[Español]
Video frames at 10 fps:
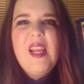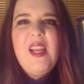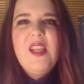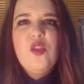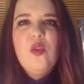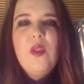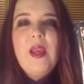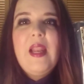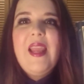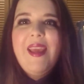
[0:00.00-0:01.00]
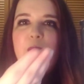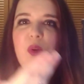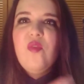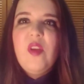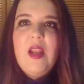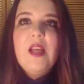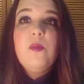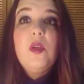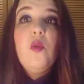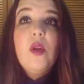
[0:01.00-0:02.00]
el hecho de leer por fin Las
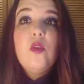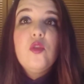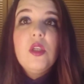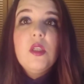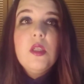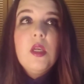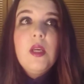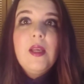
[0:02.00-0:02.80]
Mil y Una Noches